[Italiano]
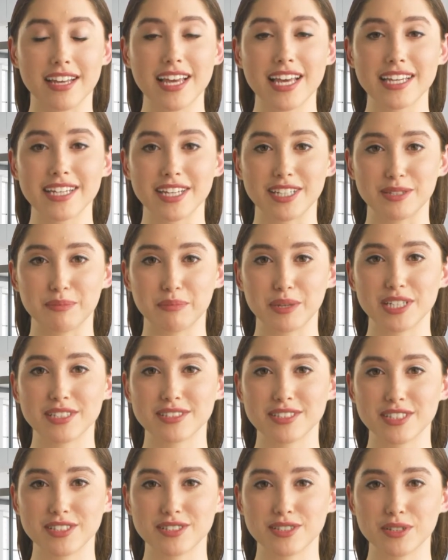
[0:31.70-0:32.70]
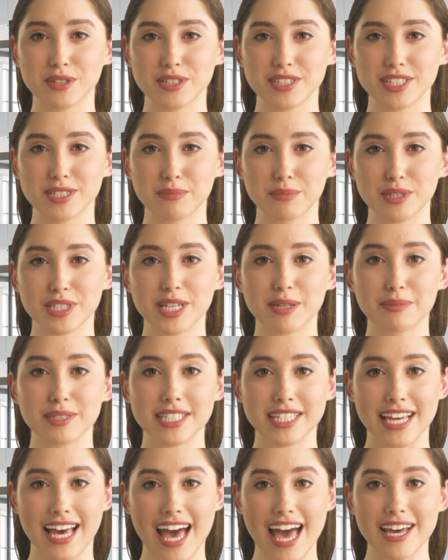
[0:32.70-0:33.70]
e che spesso sono
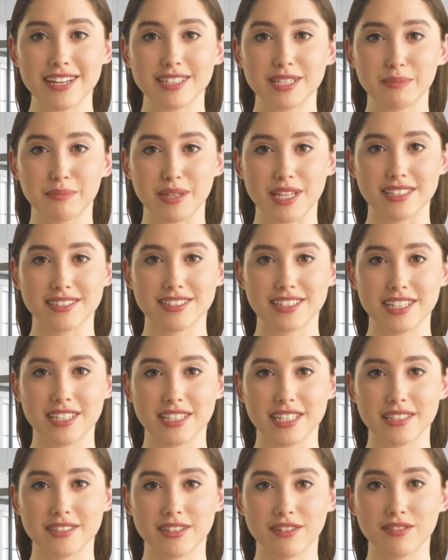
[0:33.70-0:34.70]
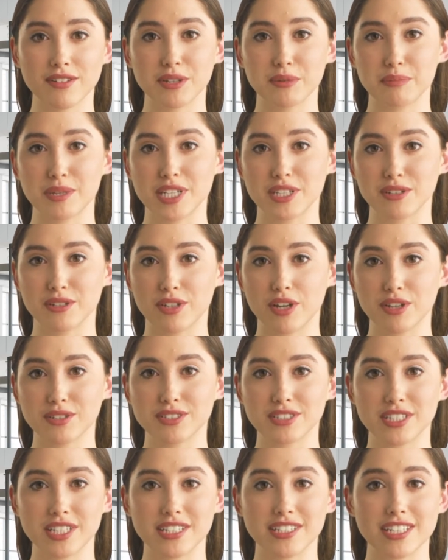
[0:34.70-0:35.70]
disponibili anche presso le piattaforme
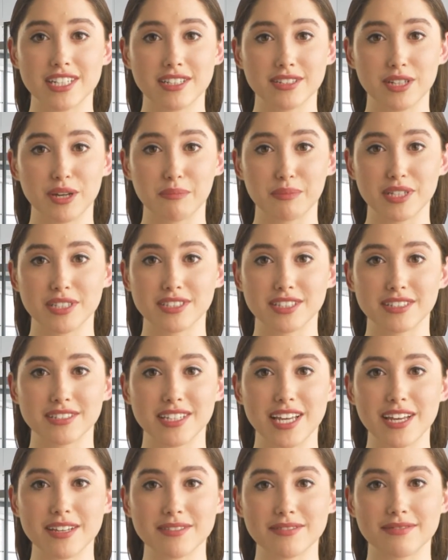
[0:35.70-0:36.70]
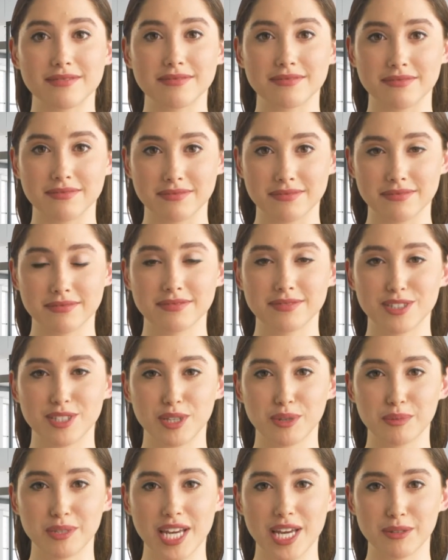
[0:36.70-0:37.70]
ecologiche della propria città.
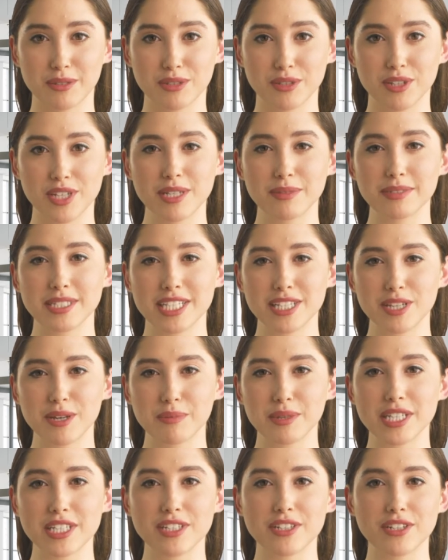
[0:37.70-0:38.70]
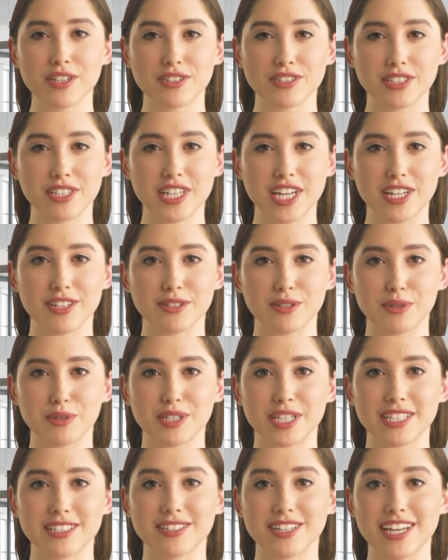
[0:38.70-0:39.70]
Scopriamo quindi come riconoscere
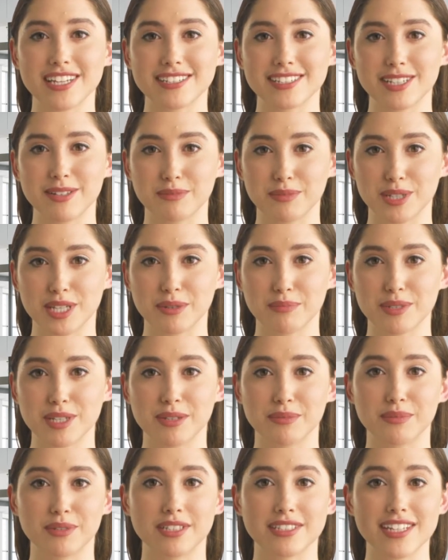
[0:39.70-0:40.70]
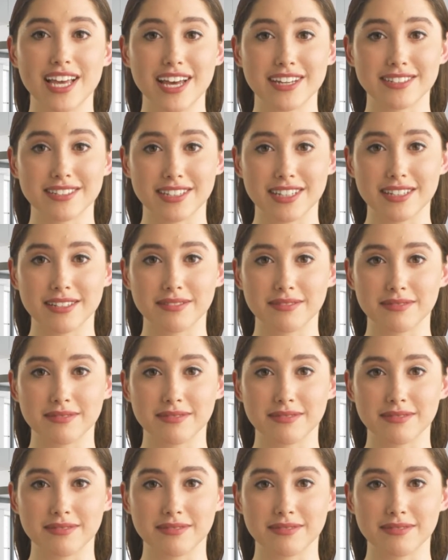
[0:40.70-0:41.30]
alcuni tra i simboli più importanti.